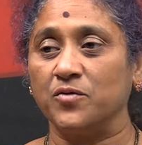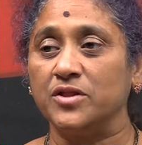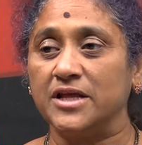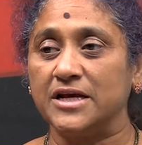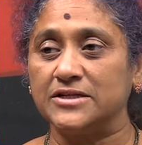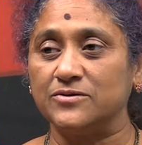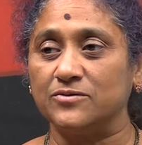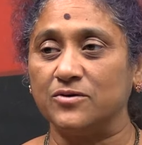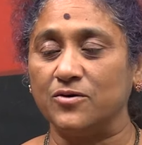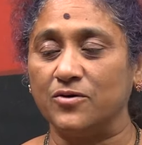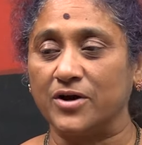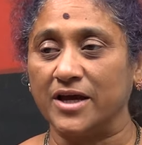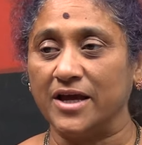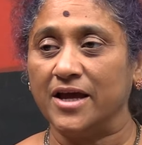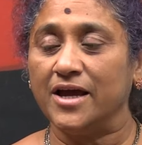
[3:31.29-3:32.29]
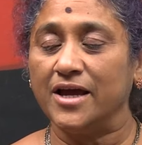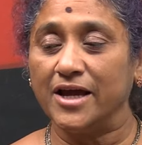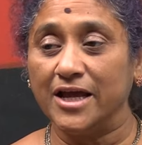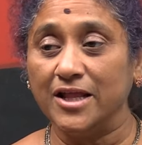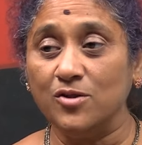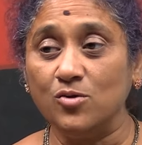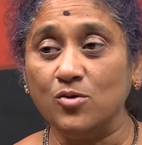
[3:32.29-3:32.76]
ఉద్దేశంలోకి
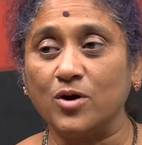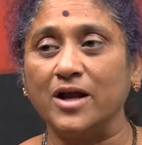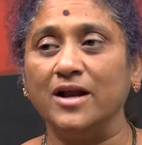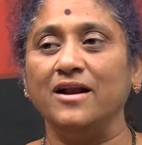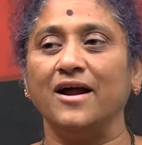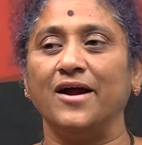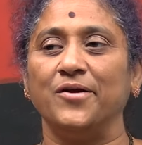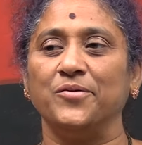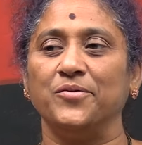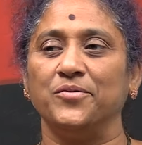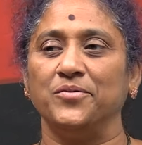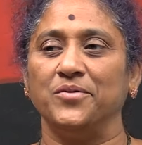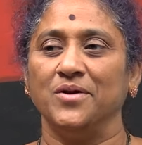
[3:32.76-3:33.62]
ఎందుకు వెళ్ళాడు